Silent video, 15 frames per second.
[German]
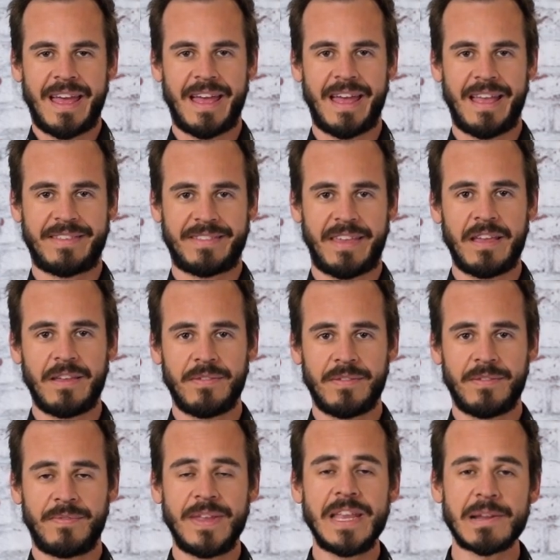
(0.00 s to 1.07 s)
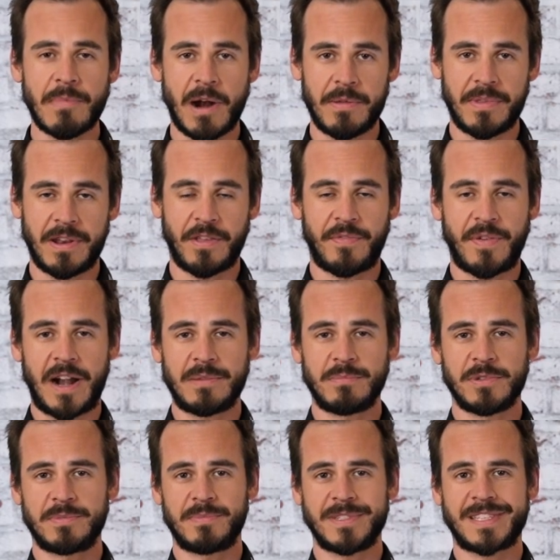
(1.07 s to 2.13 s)
Äh, es ging wieder mal um den Asphalt,
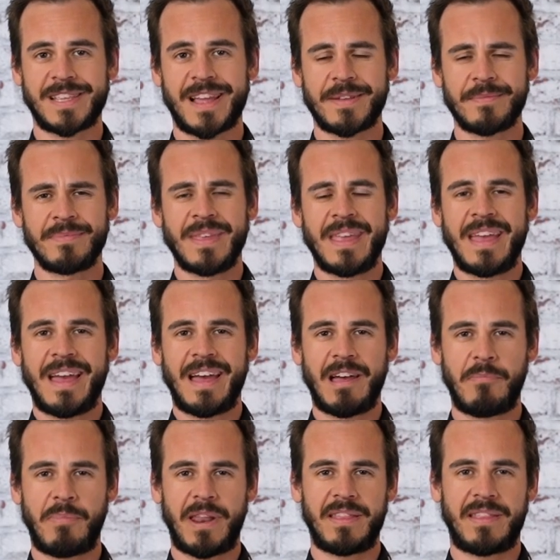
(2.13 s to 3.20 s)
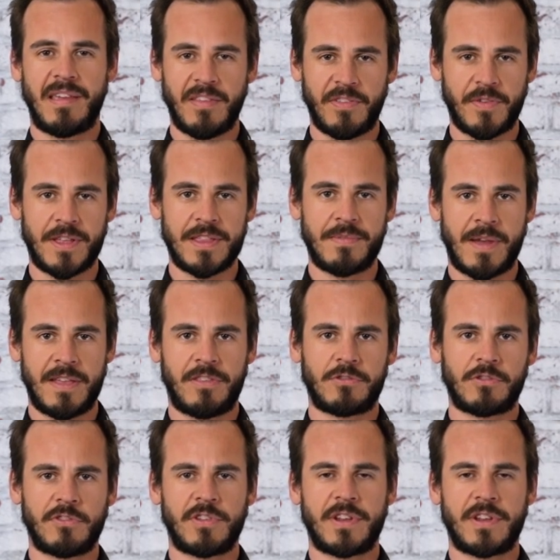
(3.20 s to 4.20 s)
muss man sagen. Äh, bei den Testfahrten war es schon